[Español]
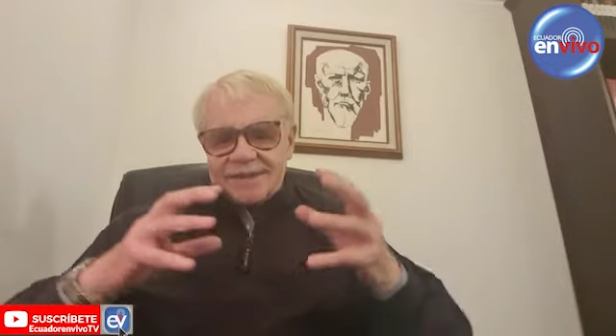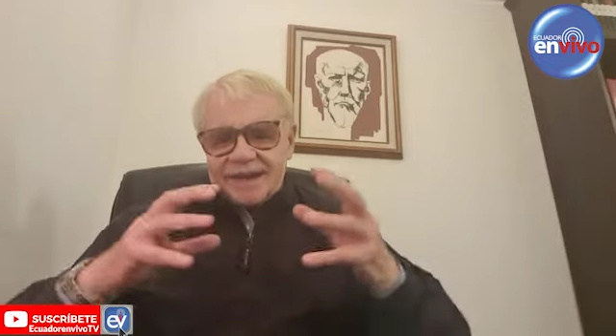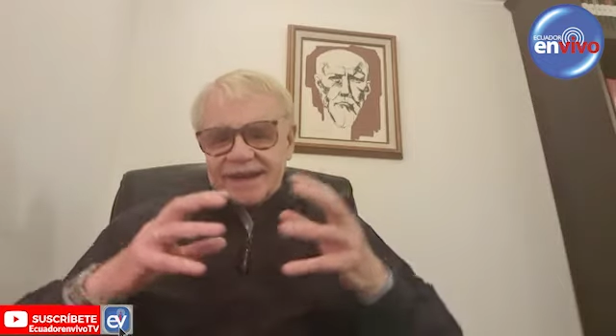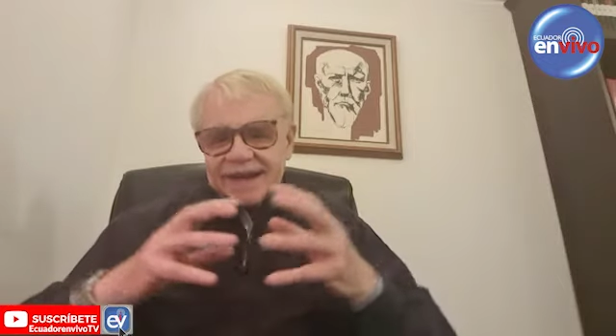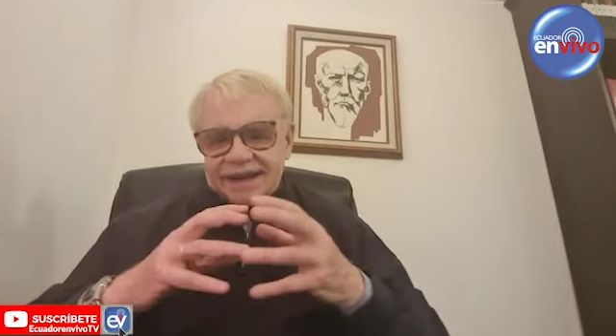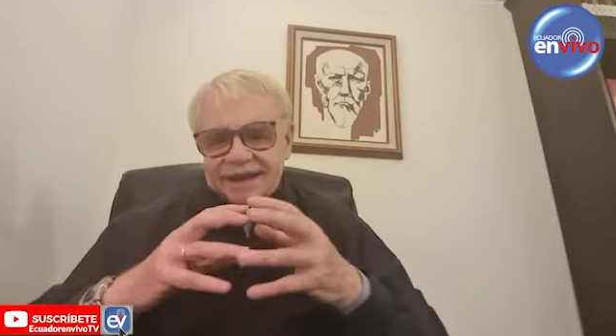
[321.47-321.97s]

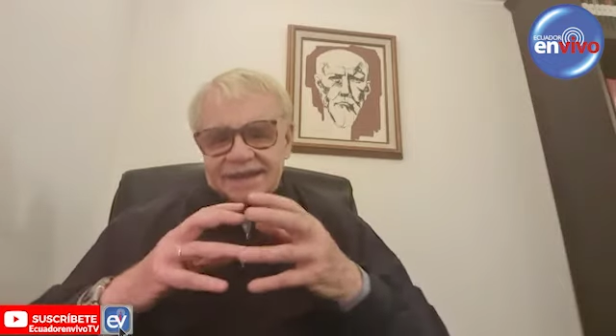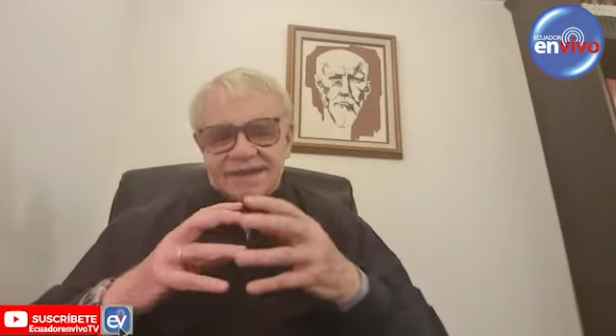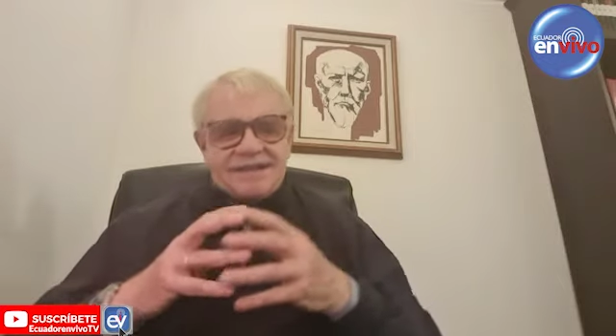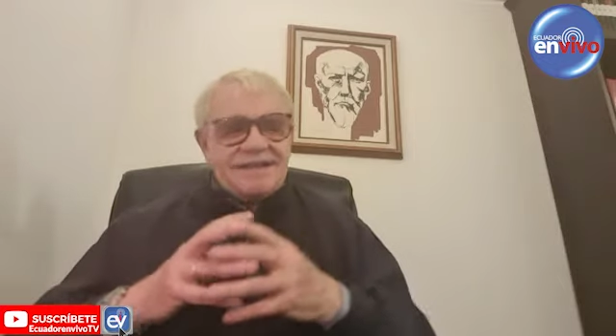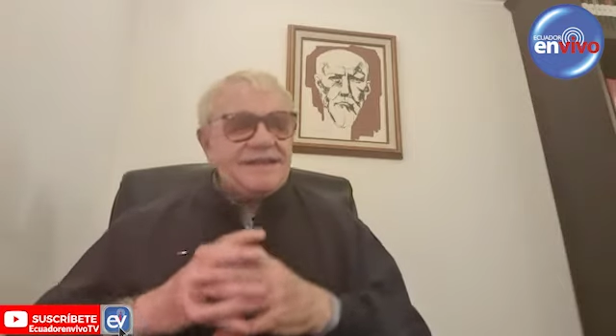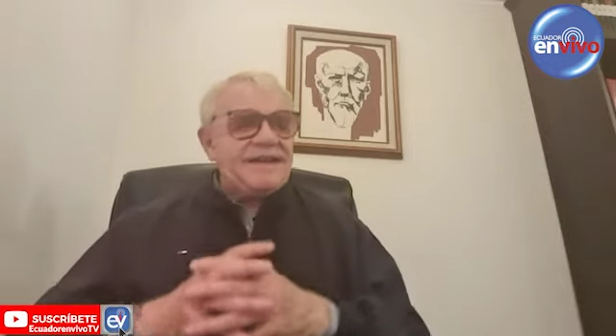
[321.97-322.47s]

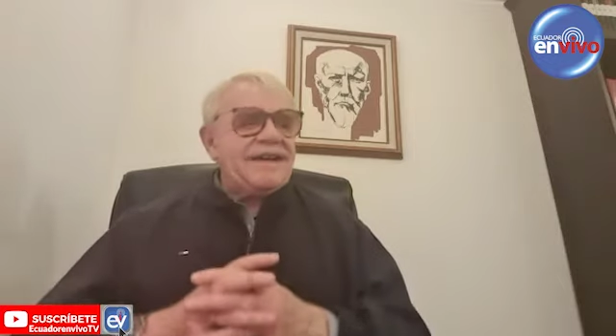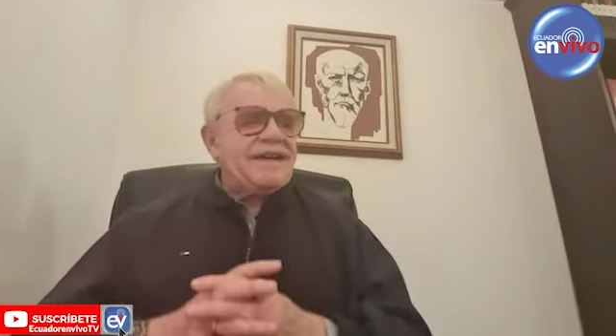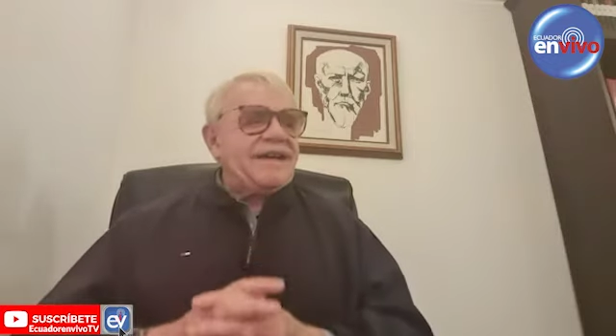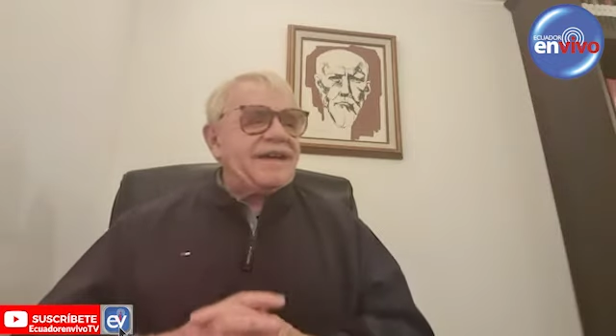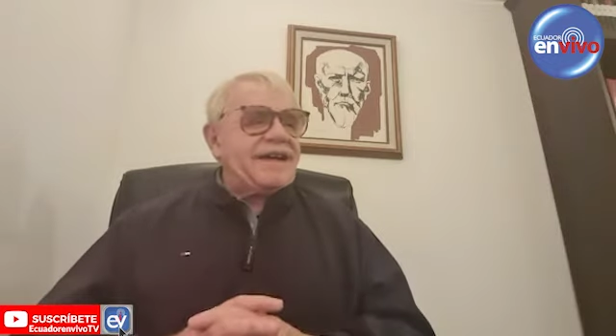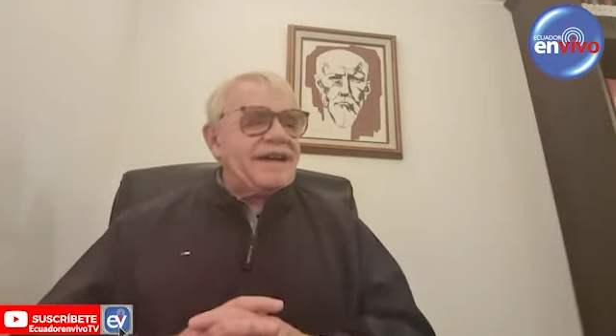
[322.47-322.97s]
bancarias,
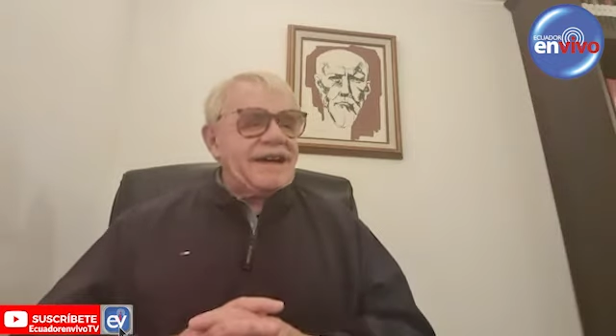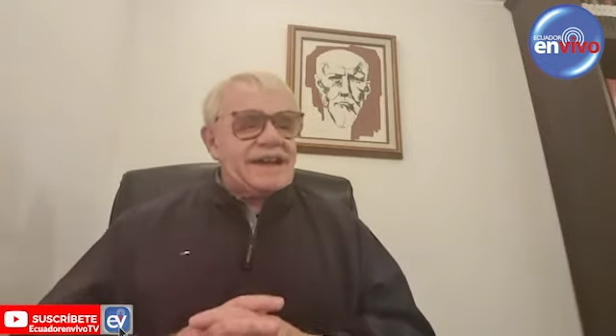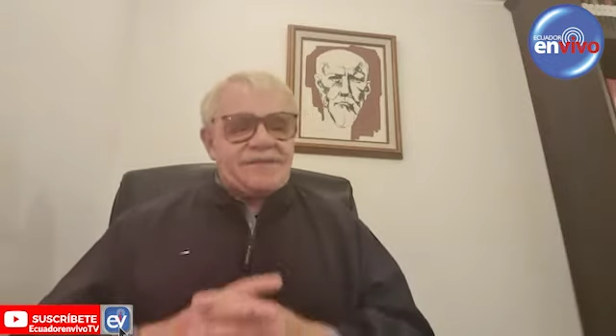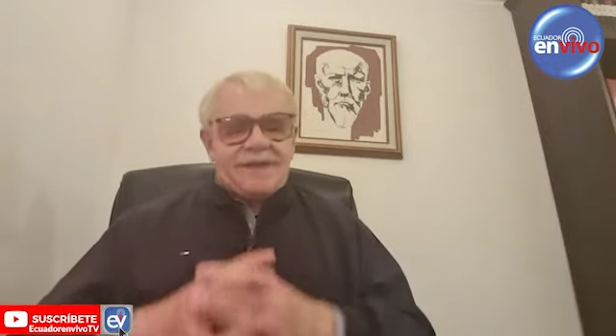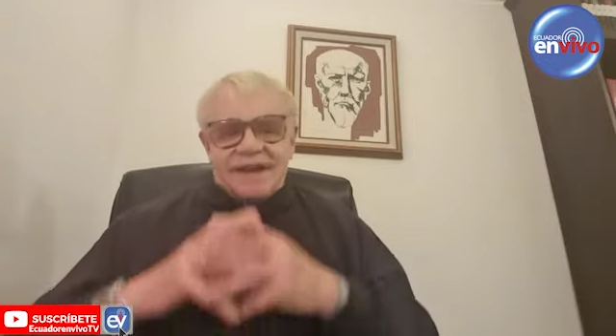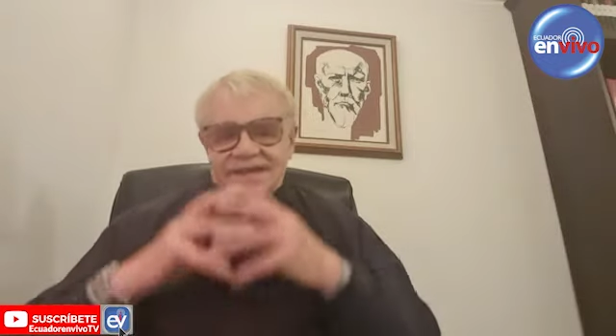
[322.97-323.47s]

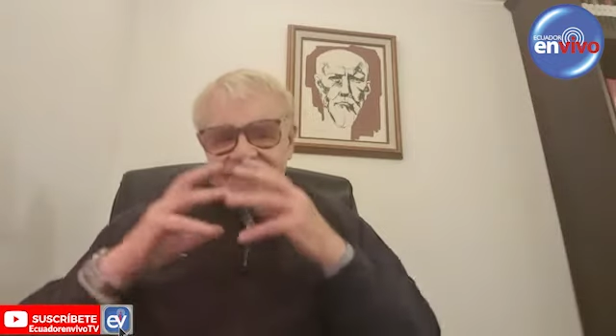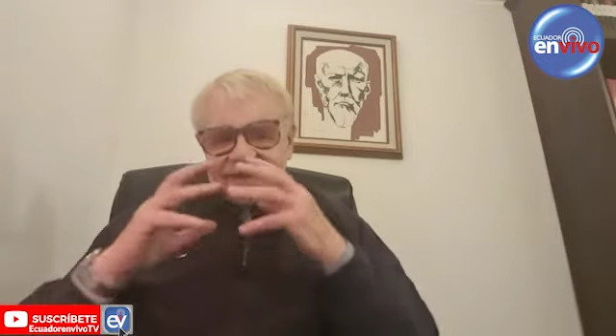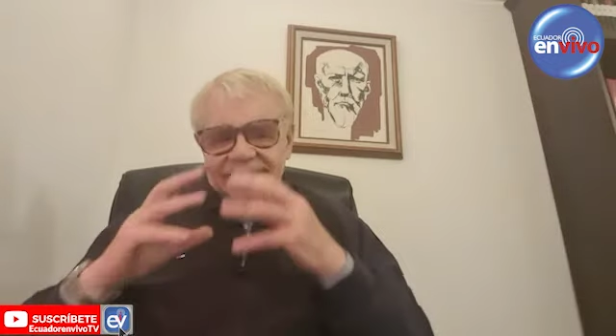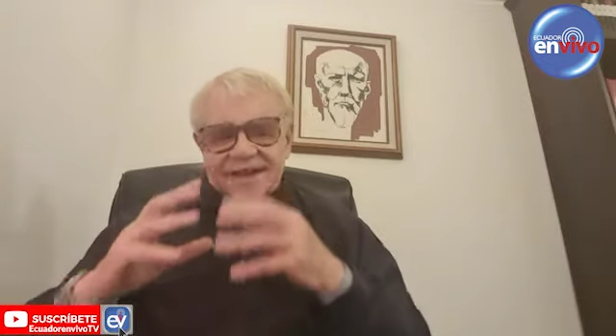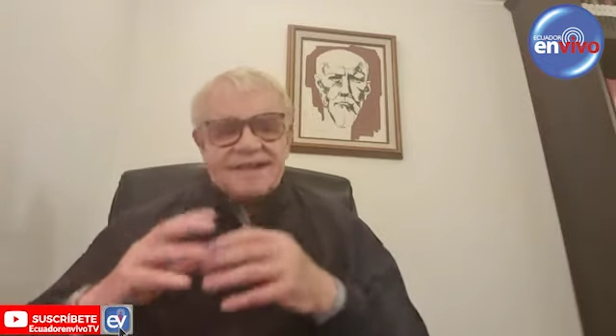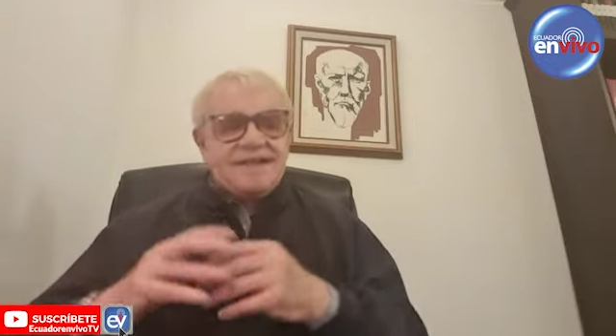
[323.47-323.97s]
las
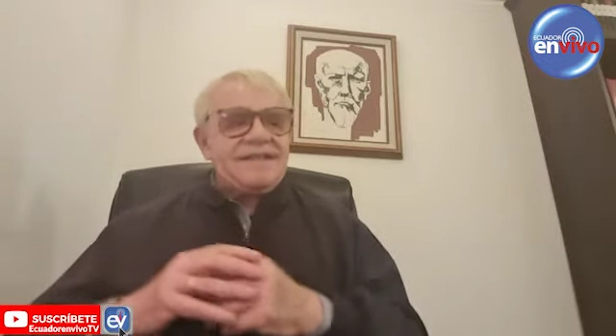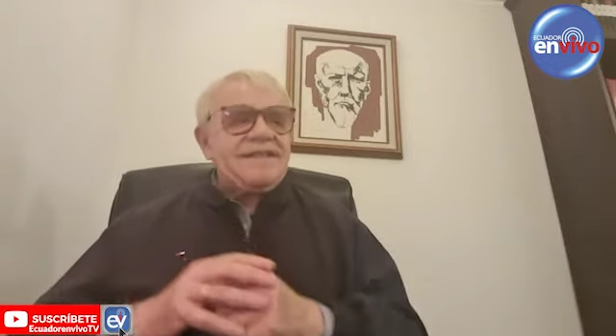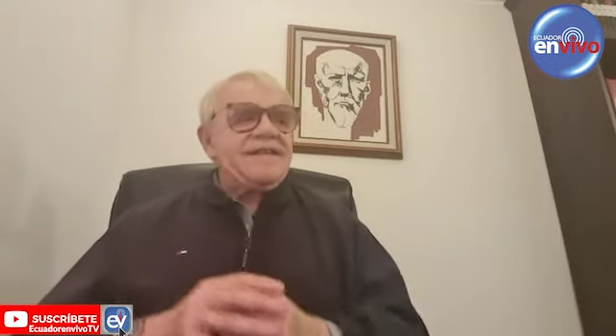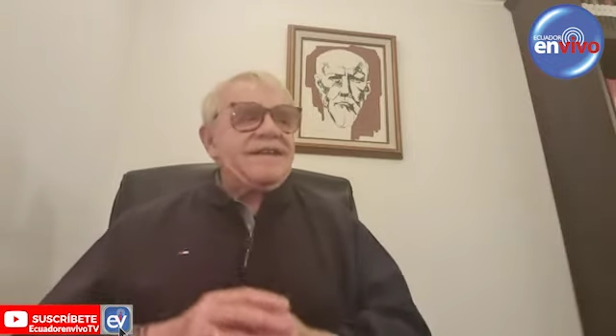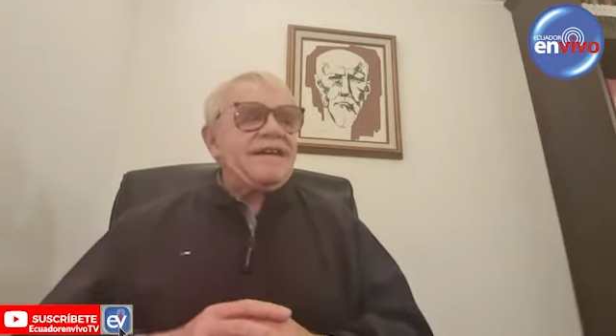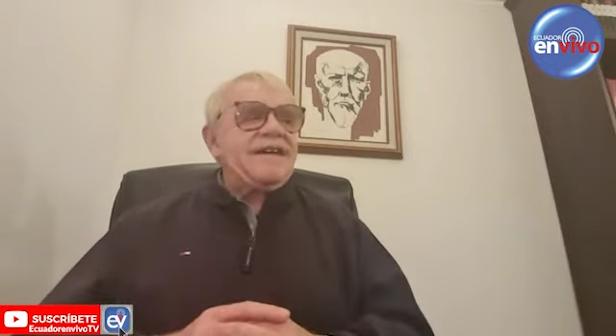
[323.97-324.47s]
financieras,